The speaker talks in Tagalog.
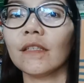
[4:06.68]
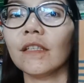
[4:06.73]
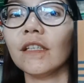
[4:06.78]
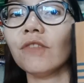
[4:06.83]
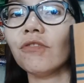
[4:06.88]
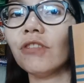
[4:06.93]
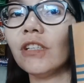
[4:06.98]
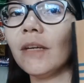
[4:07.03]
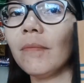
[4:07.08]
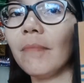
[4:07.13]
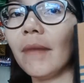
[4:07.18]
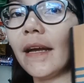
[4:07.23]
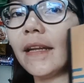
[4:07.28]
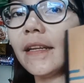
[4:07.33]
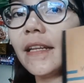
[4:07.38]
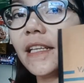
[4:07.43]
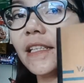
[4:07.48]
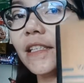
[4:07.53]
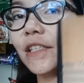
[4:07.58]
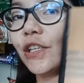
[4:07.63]
dito
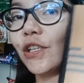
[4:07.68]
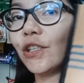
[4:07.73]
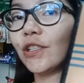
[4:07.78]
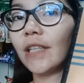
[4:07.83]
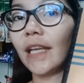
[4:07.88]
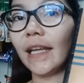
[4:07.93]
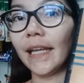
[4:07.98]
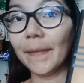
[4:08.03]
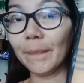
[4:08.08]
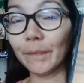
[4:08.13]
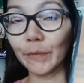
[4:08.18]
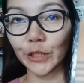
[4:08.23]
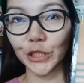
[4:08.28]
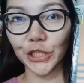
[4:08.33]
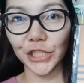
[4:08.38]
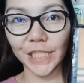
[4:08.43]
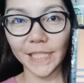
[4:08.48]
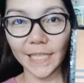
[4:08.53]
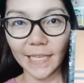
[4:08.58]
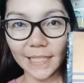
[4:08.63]
naman is yung daily
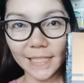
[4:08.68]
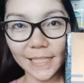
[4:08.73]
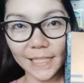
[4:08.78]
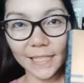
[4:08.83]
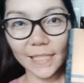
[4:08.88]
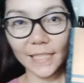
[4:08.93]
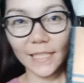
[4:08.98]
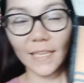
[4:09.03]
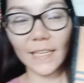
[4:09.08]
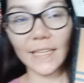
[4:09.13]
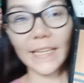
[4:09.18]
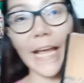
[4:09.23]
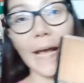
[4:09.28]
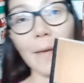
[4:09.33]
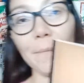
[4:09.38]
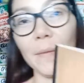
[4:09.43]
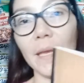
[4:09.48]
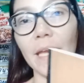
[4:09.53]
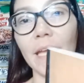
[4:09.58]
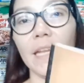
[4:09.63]
purchases
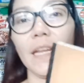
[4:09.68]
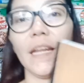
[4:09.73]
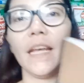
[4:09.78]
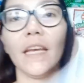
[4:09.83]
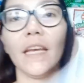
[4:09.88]
namin.